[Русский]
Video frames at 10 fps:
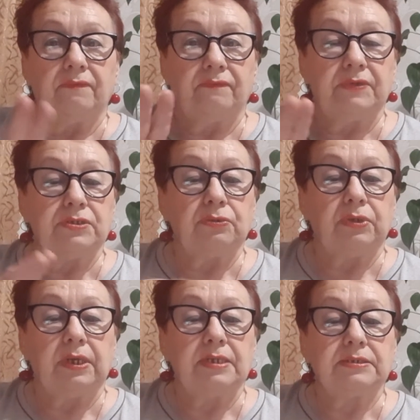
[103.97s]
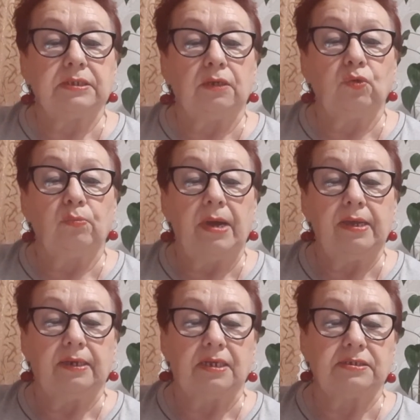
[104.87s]
Видео есть.
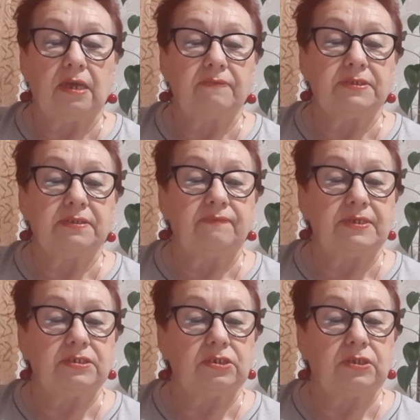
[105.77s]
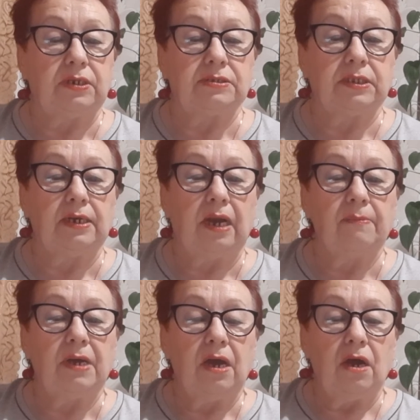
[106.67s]
Голубая красавица 200-300
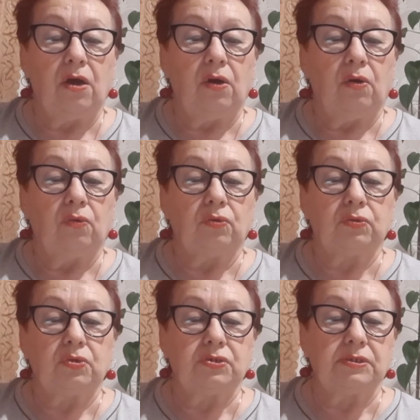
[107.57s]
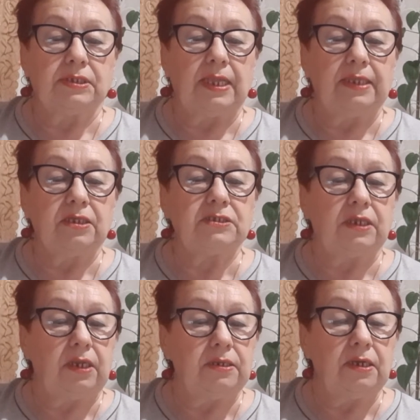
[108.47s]
грамм. Он очень сладкий,
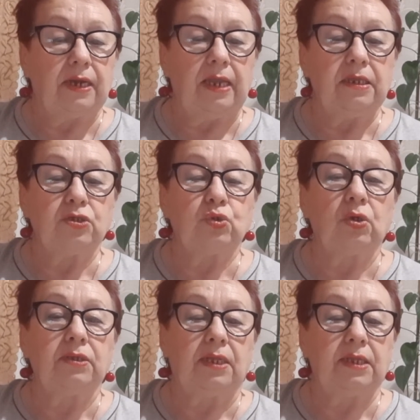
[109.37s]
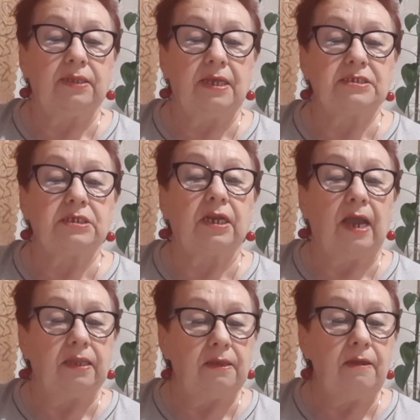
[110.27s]
средний ранний. Черный ананас
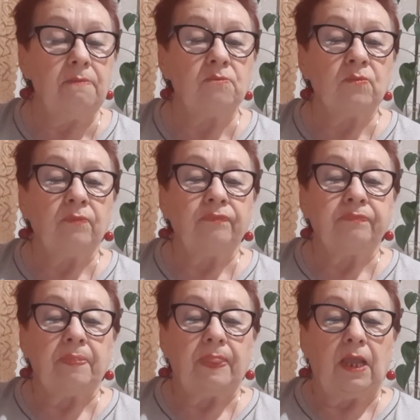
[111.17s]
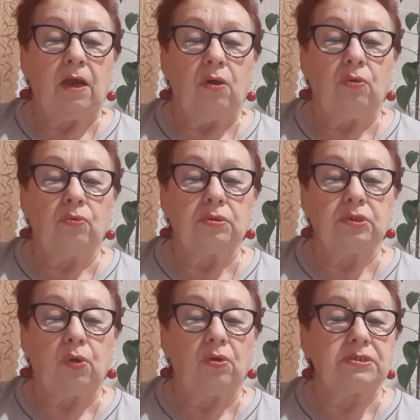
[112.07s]
ранний, он
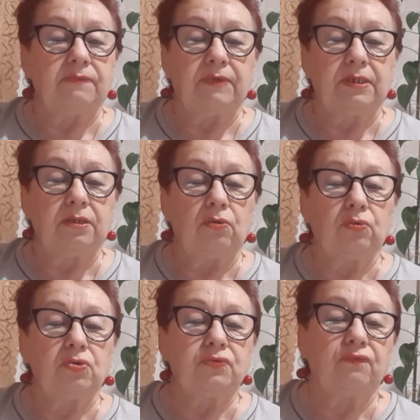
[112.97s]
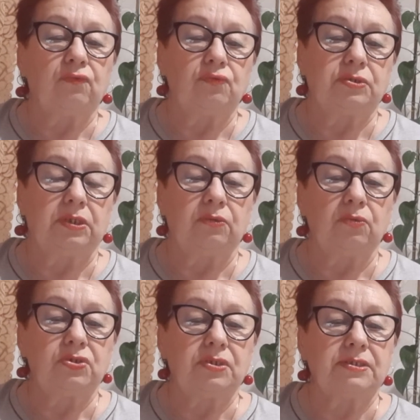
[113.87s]
трехцветный, он очень вкусный, он
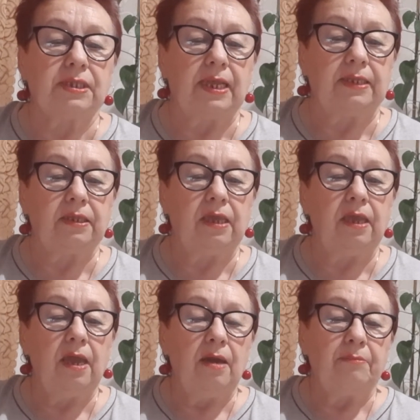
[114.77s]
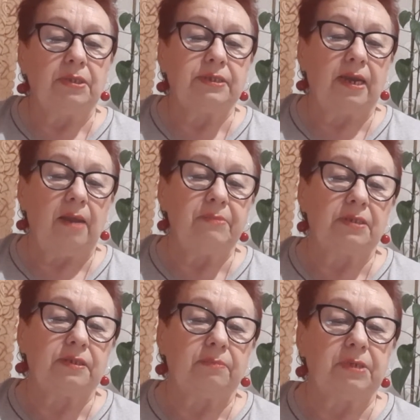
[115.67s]
очень сладкий. Полтора
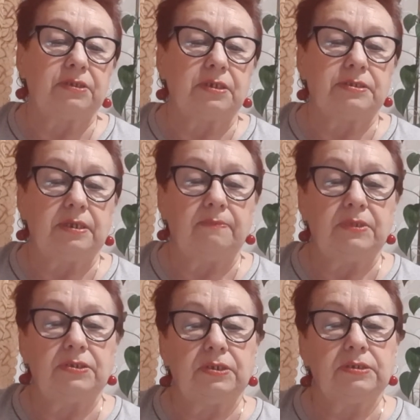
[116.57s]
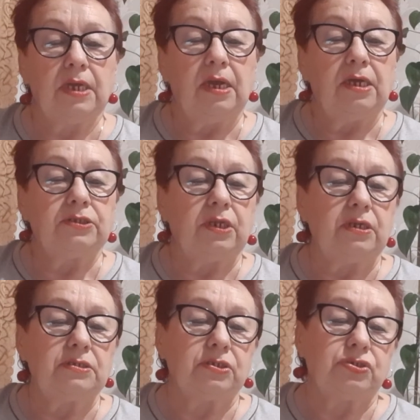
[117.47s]
метра, метр семьдесят,
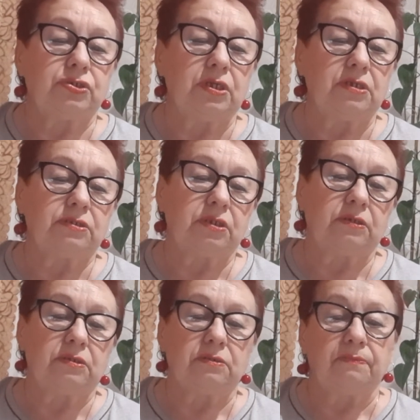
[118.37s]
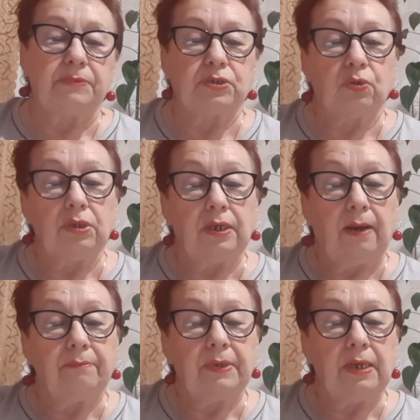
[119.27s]
триста, четыреста и пятьсот
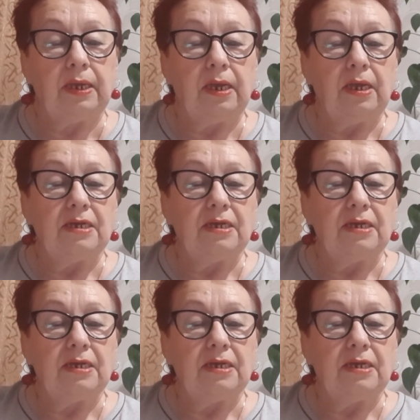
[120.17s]
грамм были.